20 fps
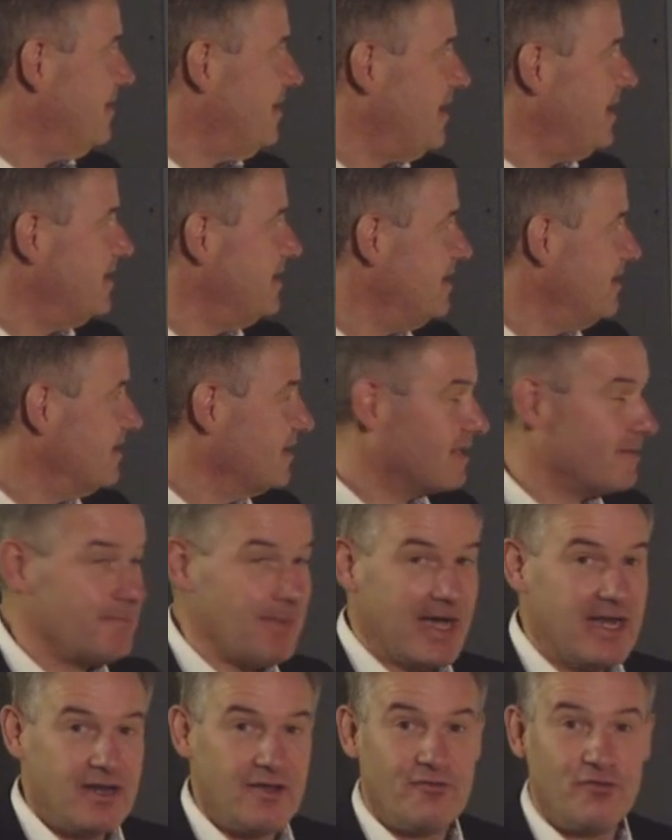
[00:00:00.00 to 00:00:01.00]
eine
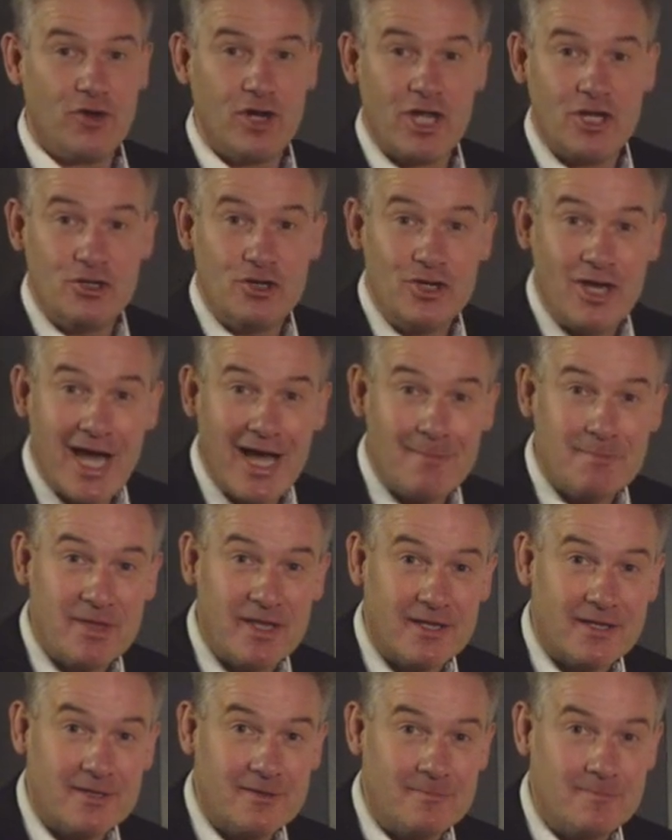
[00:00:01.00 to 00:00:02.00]
Gemeinde voller
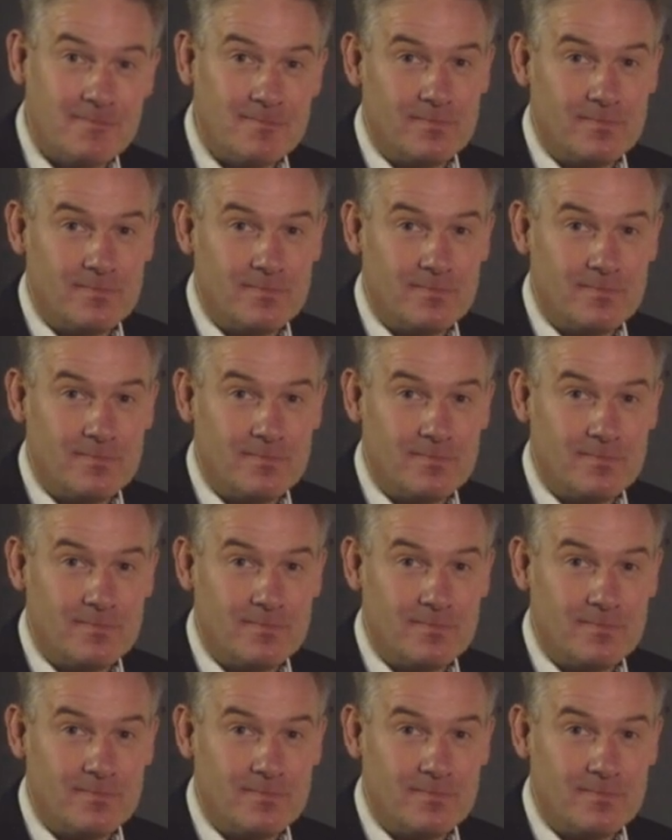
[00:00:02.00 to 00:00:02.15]
Dynamik,